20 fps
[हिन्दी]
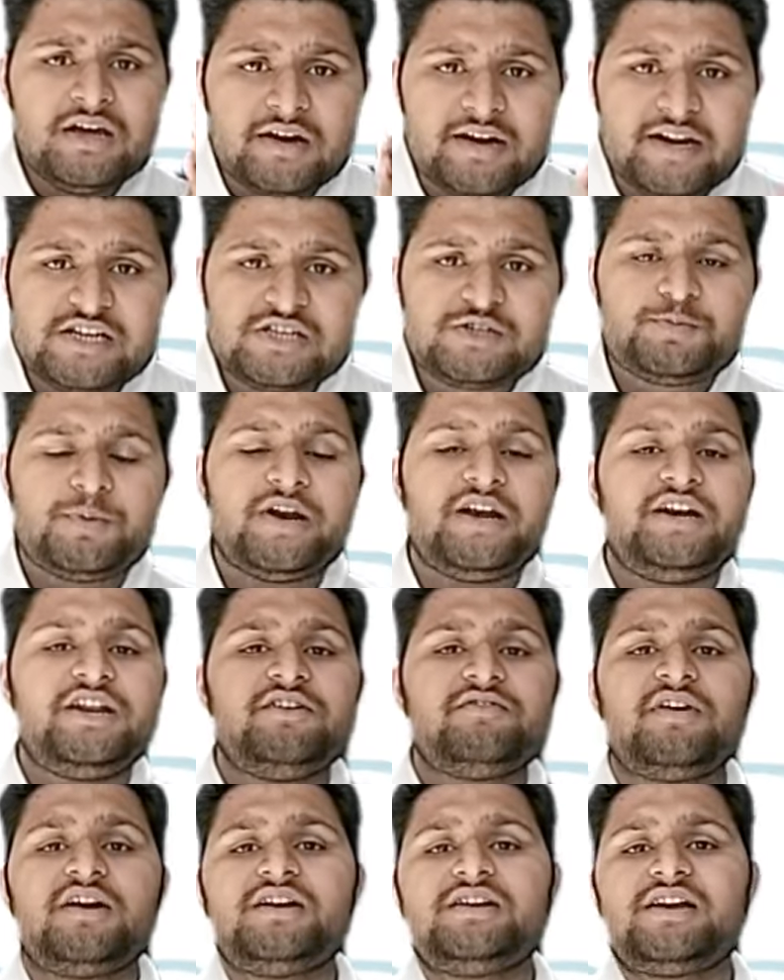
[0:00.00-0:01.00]
रेस्पिरेटरी
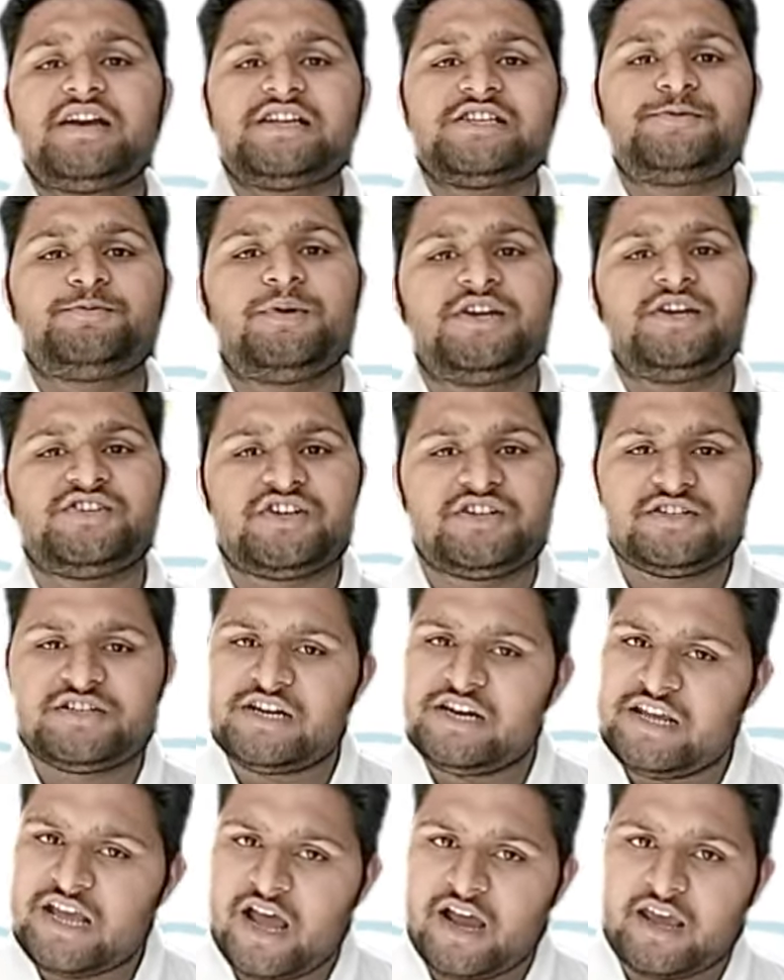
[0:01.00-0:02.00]
वर्ड रेस्पिरेशन से
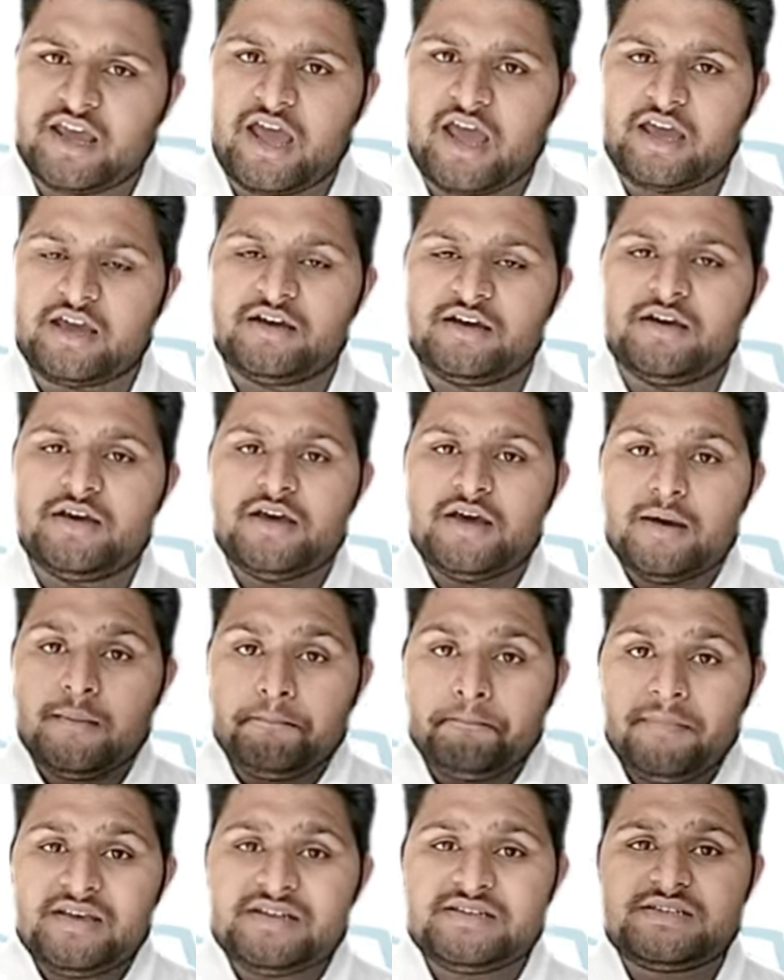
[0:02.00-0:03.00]
लिया गया है
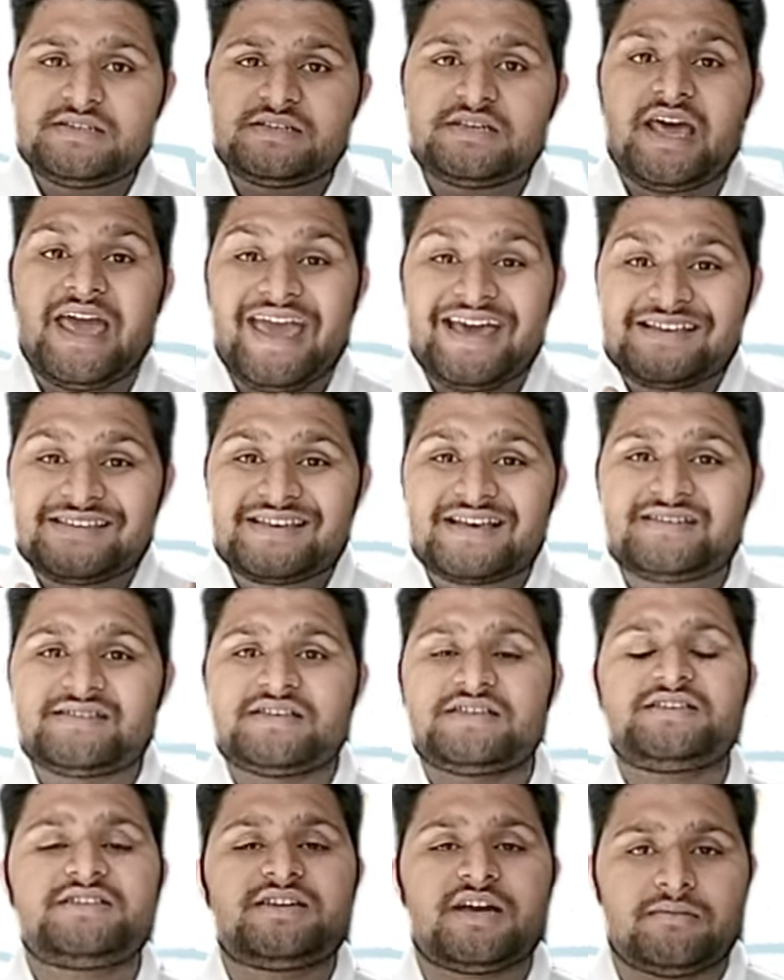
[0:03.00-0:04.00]
मीन्स ऐसा
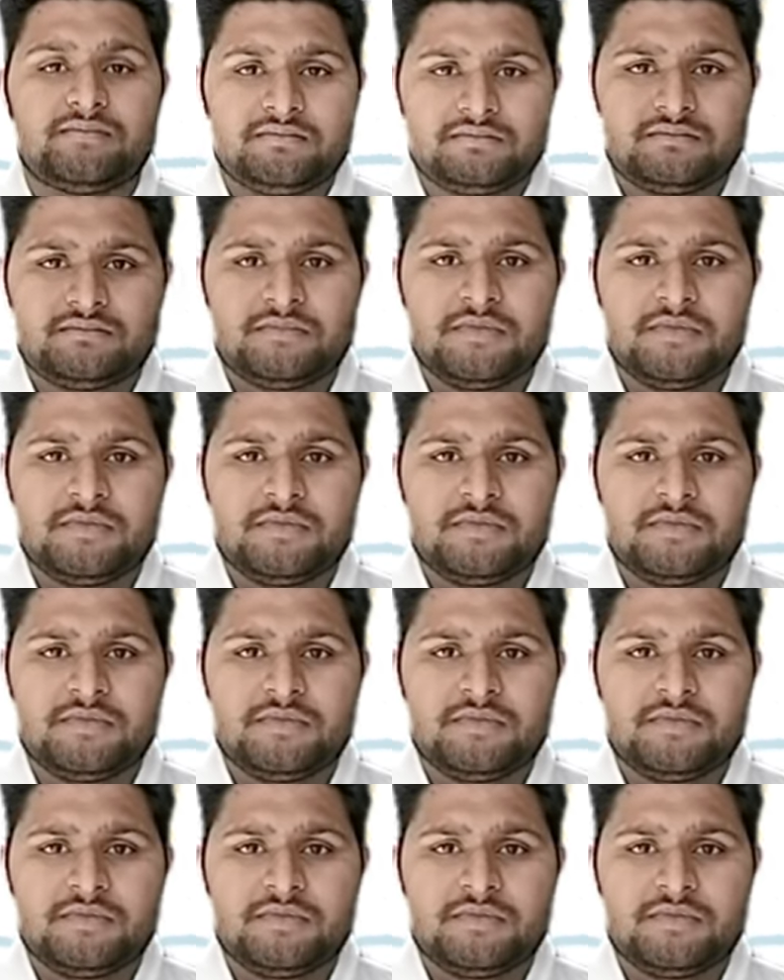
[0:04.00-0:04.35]
सिस्टम